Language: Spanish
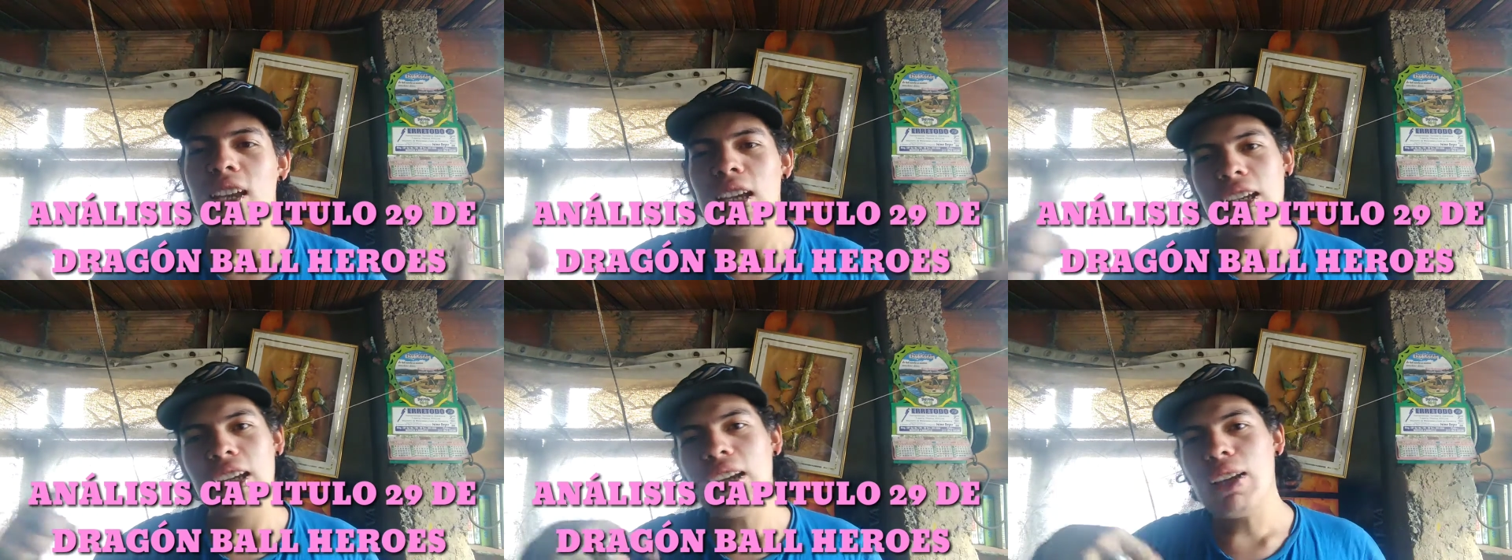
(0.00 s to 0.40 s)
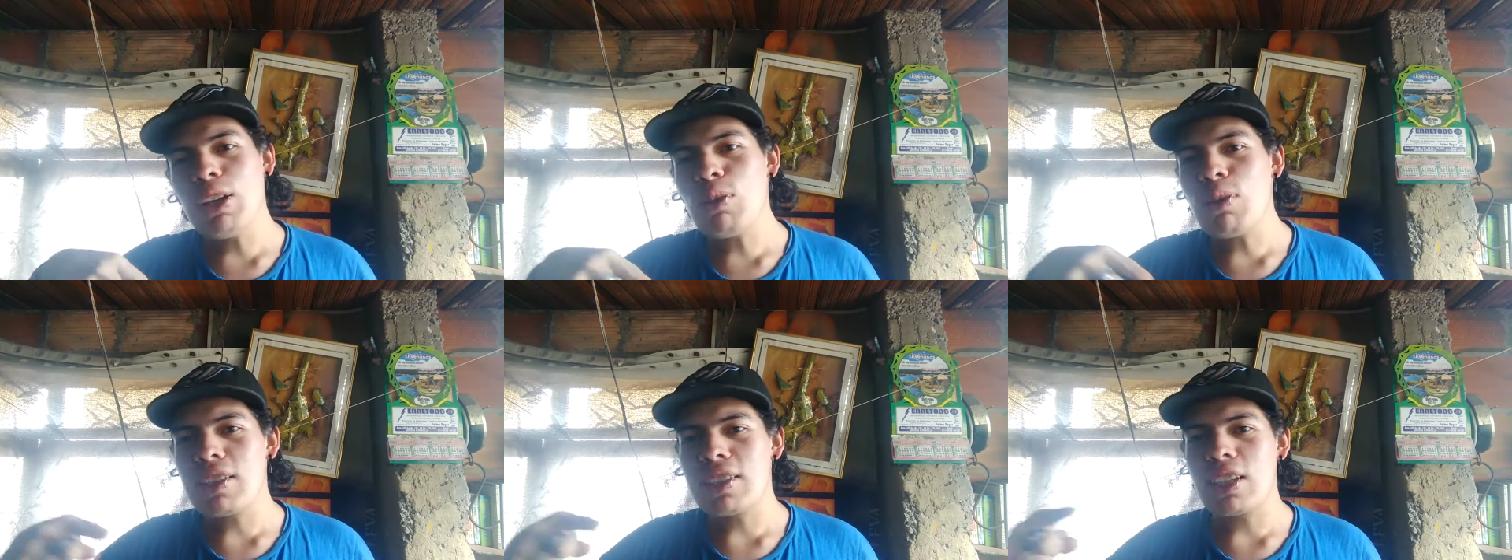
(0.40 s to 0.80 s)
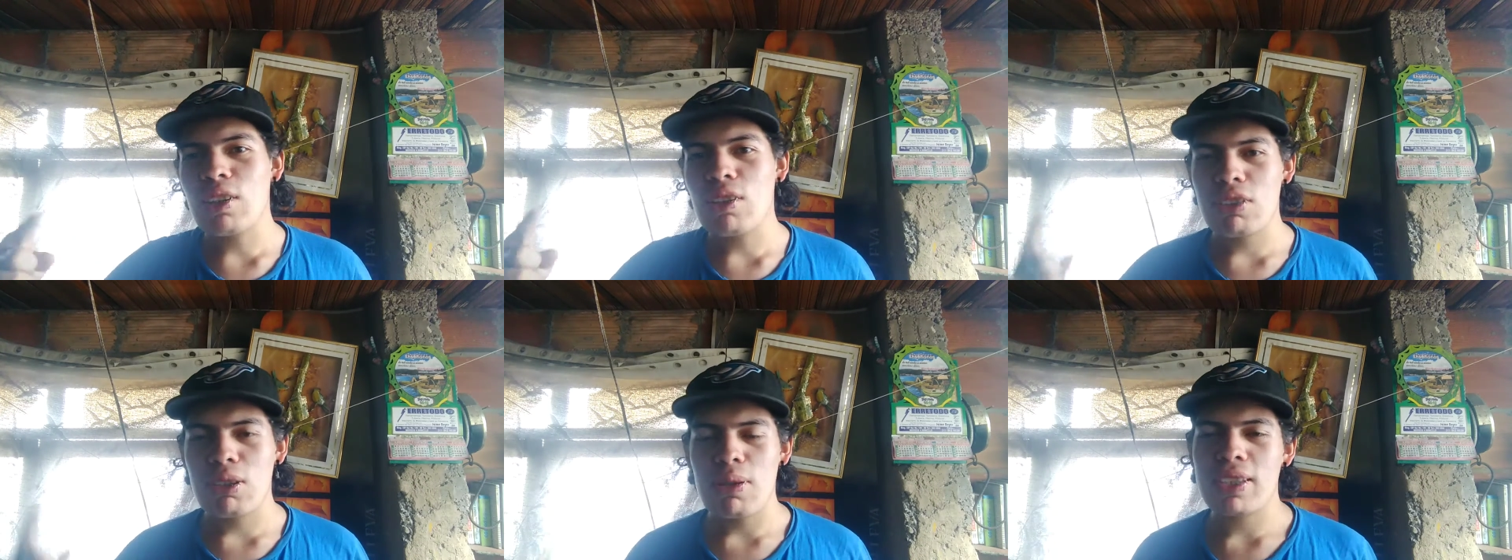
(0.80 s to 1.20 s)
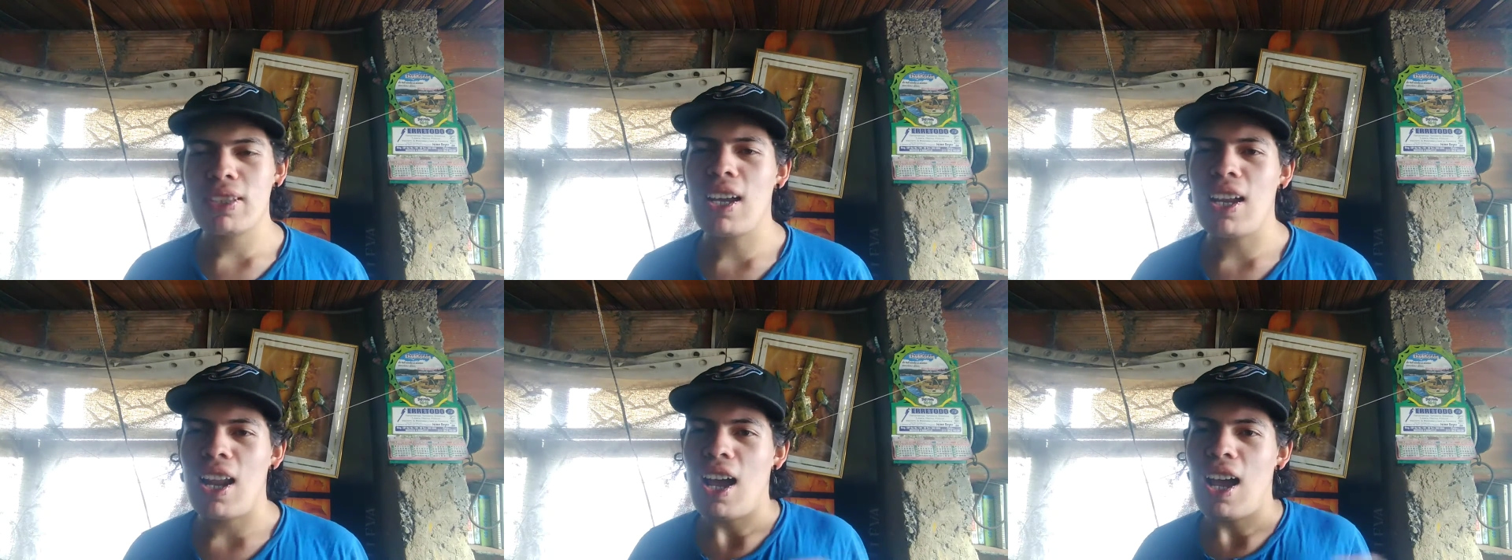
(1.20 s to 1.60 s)
que lo voy a hacer con
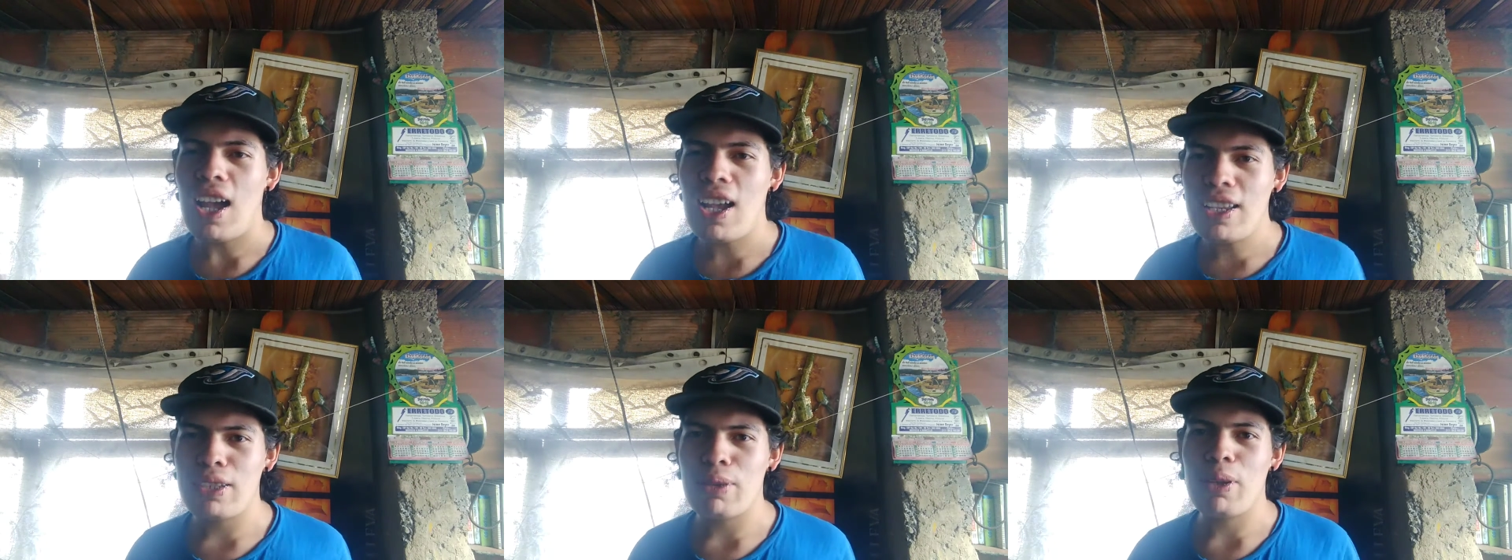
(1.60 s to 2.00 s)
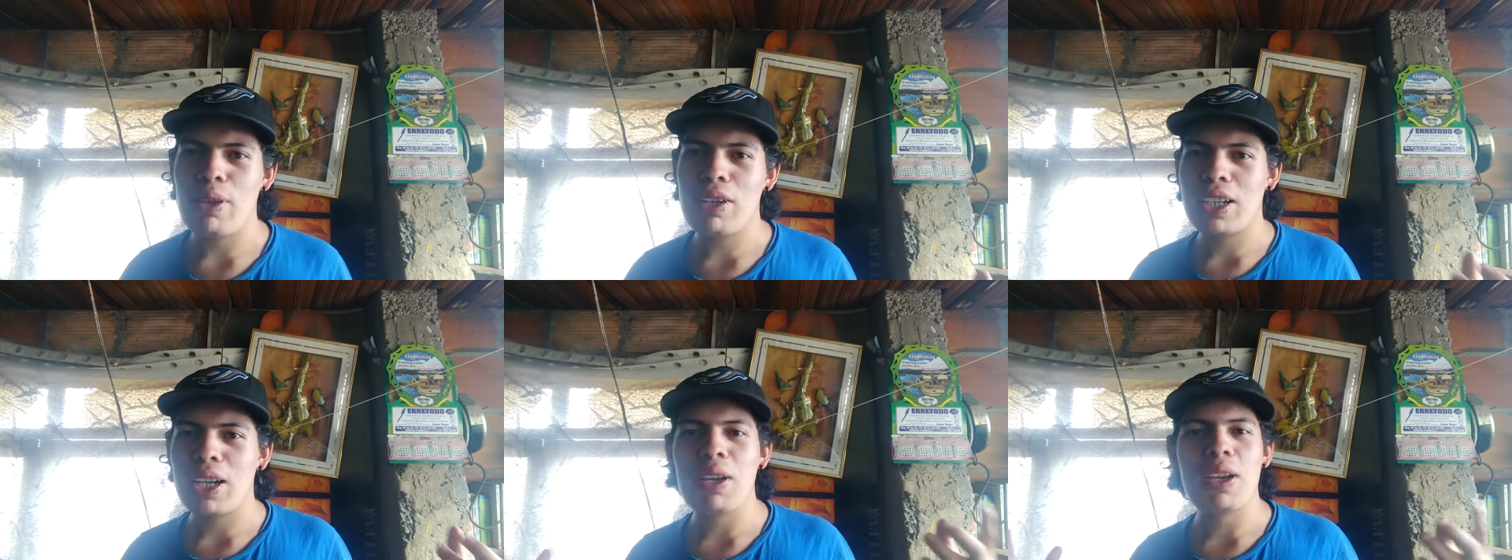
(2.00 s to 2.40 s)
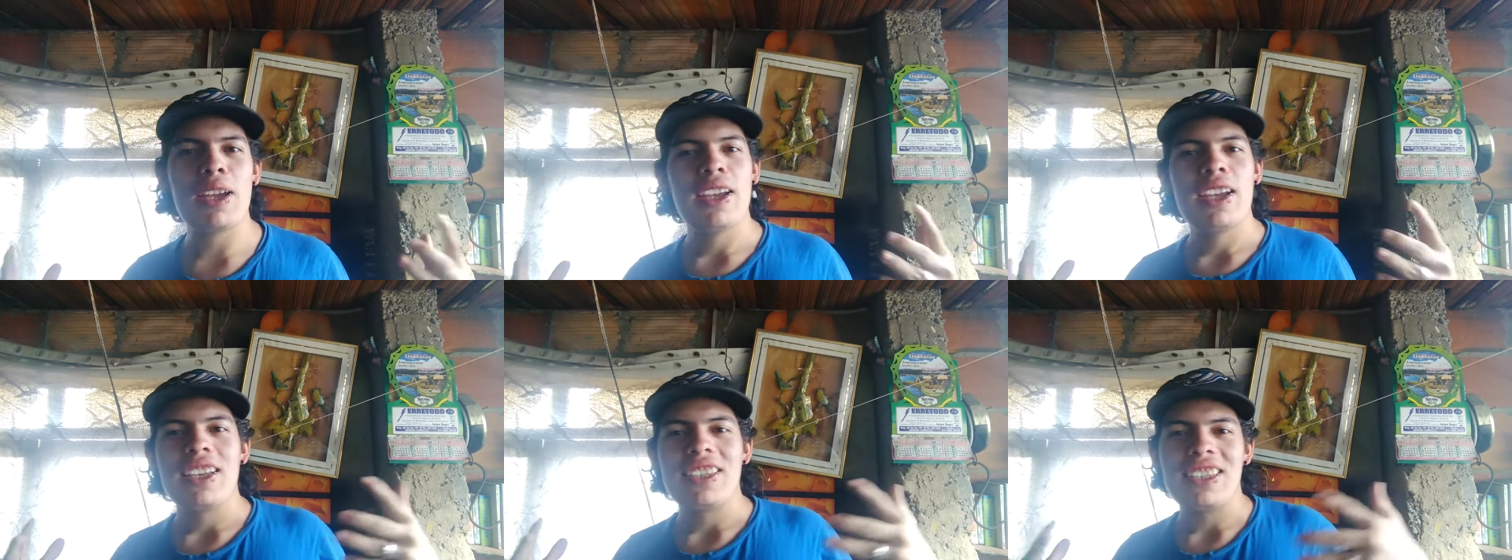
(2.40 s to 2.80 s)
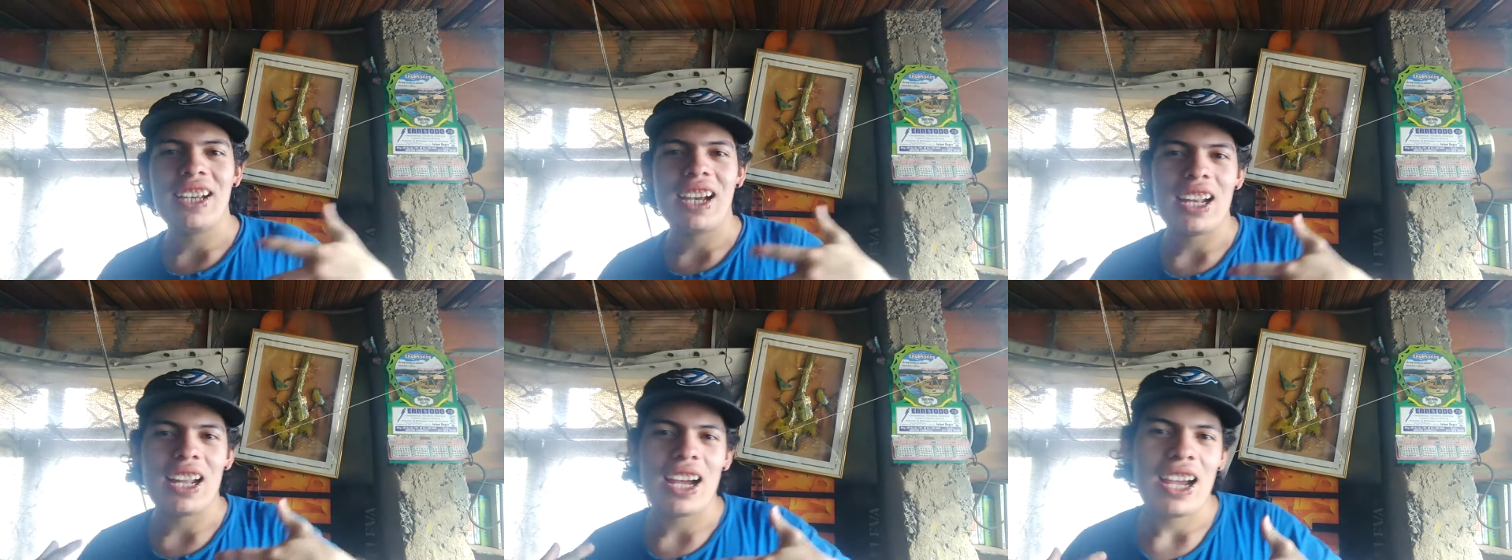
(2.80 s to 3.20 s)
Sebastián Acevedo que
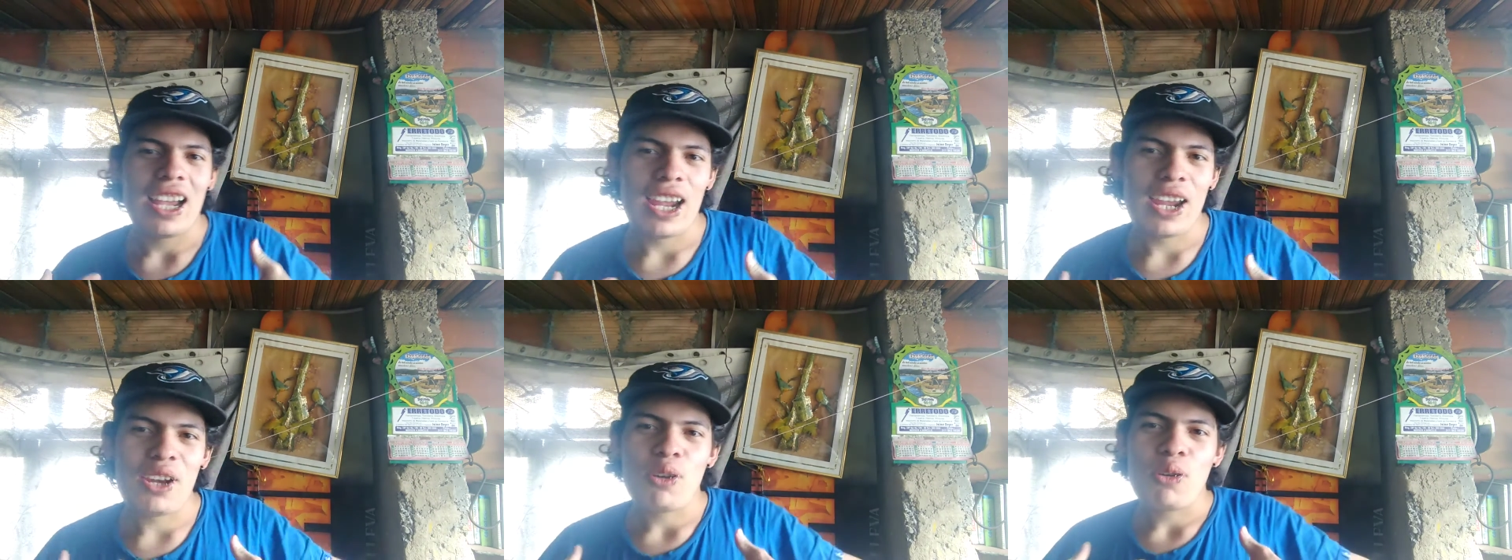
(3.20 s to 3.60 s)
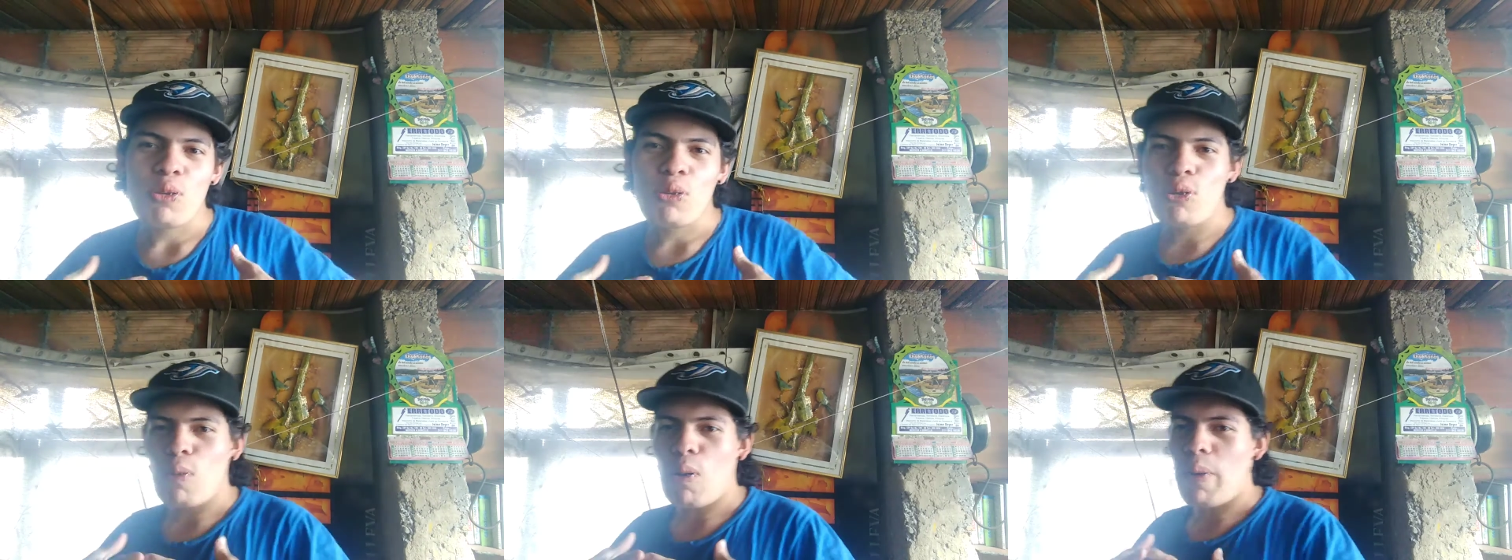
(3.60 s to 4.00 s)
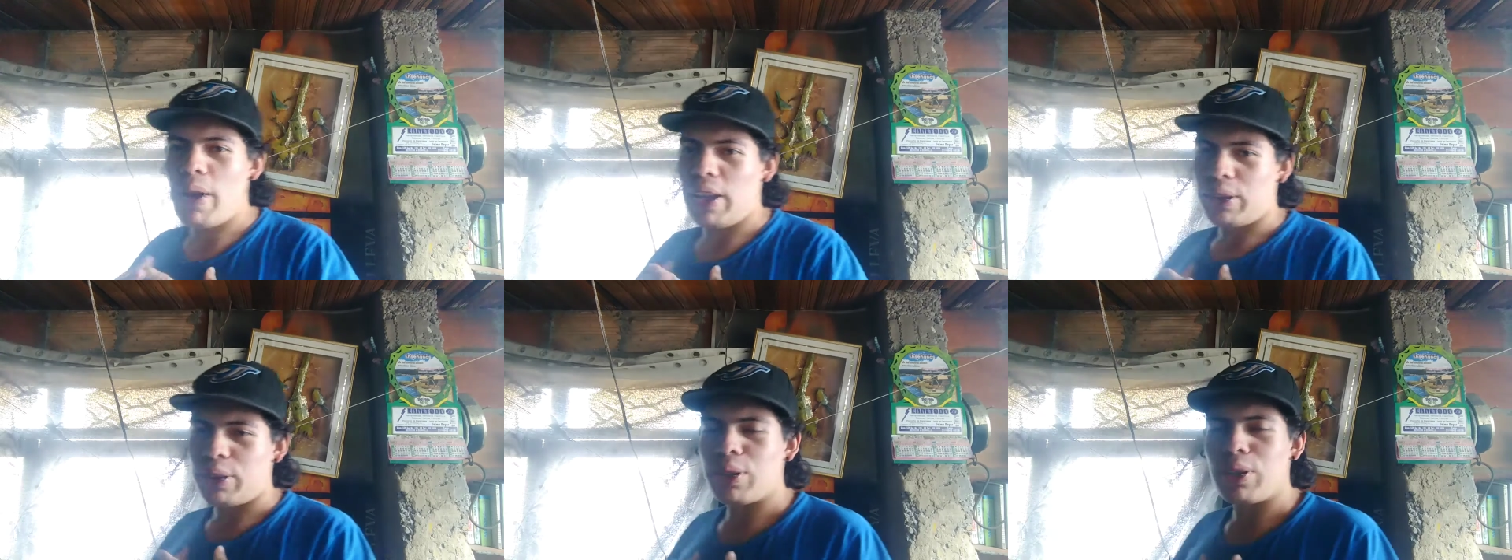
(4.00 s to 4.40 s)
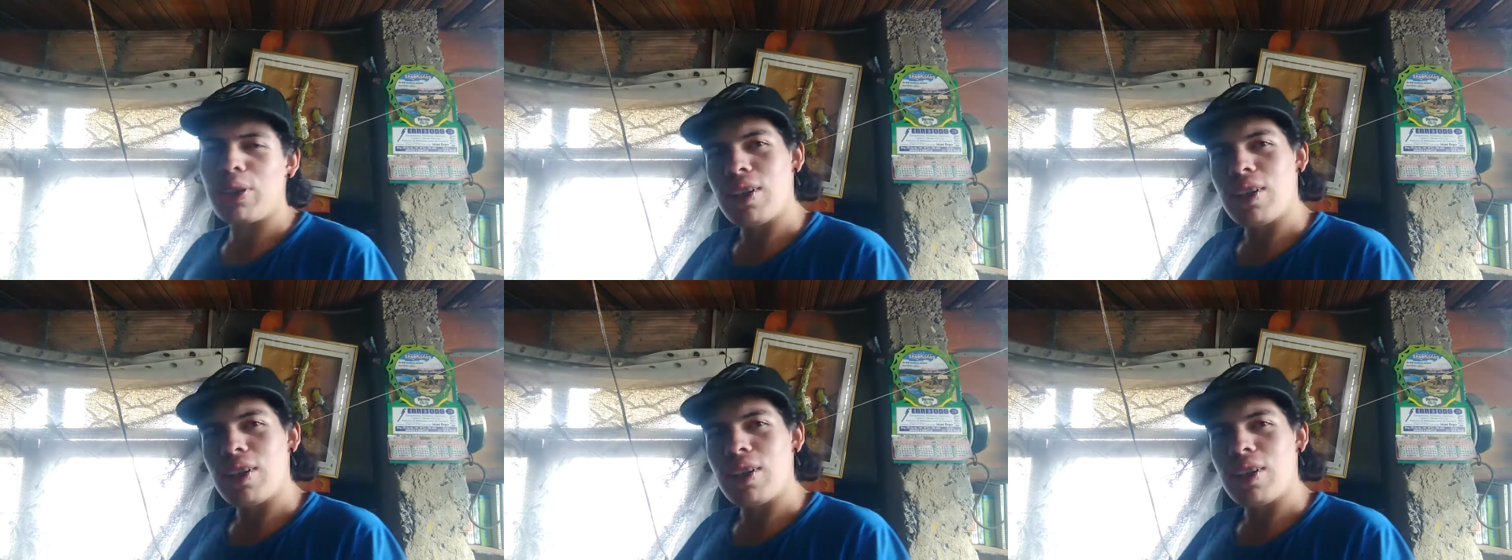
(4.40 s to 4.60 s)
llegará en un momento.